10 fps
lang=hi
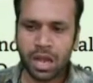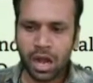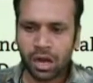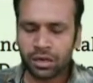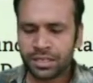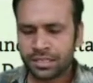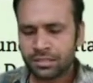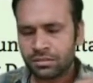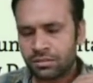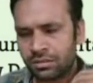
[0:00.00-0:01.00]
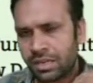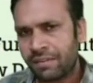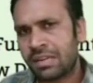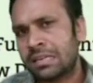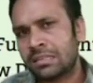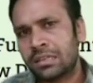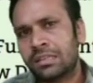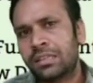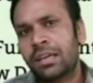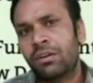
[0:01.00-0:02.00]
और ये जो रेफरेंस लेते
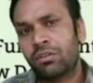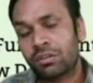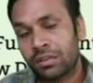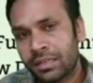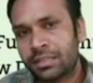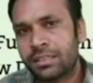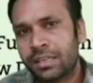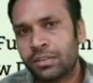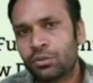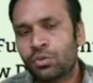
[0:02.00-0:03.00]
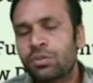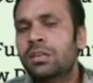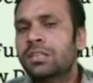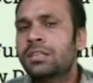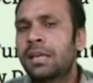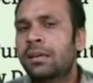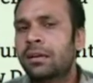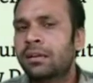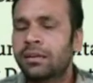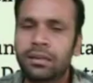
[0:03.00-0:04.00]
हैं और लिखते हैं तो उनका स्टाइल
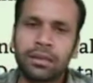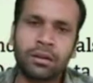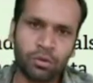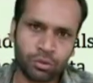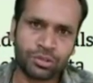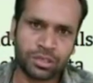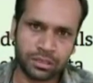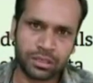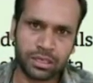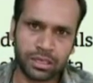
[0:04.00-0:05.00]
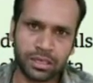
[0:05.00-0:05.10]
अलग अलग हो सकता है